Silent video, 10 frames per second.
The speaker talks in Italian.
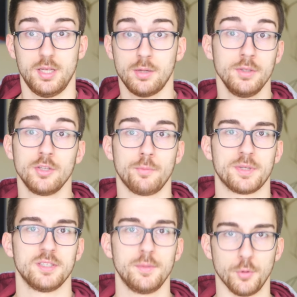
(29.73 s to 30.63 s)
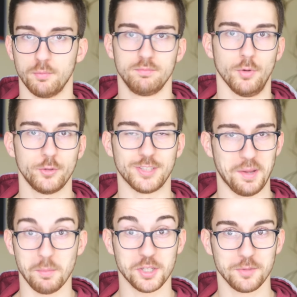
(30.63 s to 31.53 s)
e quindi ne ho prese di più, molto
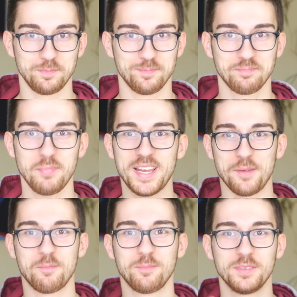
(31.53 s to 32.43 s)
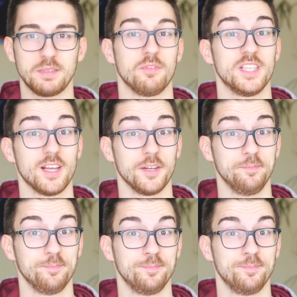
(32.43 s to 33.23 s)
semplice. Bene, andiamo a vederle.